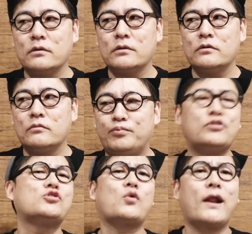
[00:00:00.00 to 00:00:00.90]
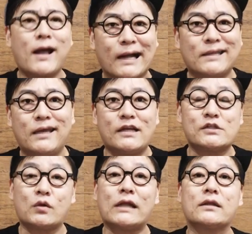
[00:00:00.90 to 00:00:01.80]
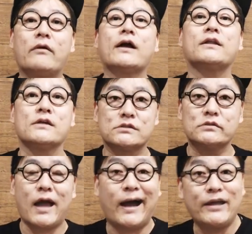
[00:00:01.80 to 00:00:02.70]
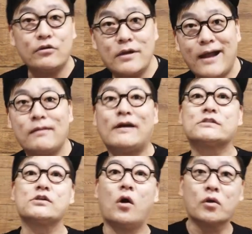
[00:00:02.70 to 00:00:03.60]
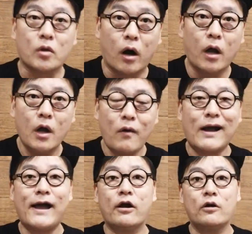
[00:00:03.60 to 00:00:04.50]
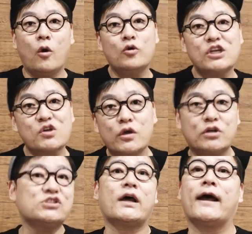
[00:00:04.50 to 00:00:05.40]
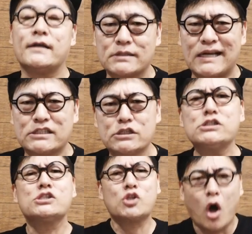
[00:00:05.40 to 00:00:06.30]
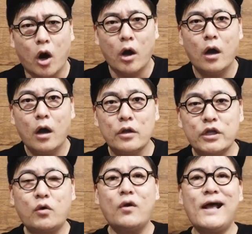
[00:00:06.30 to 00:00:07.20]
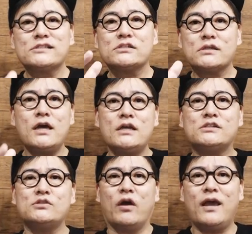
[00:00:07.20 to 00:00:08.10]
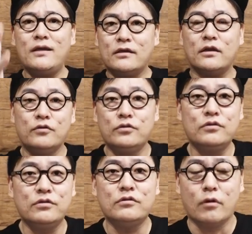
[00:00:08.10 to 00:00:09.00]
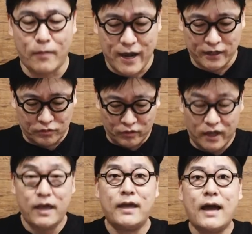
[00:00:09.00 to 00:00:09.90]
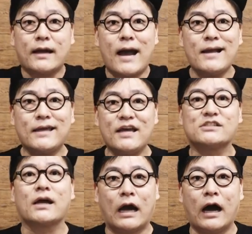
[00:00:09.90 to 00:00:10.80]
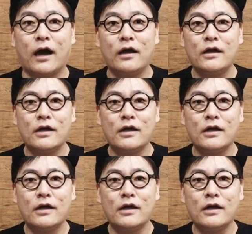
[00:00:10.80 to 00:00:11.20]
えー、ブルジョワな家庭に育ったわけです。で、俳優やりますよと、若い頃オーディション行くじゃないですか。すると、ニコラス・ケイジの演技云々の前に、この映画関係者が、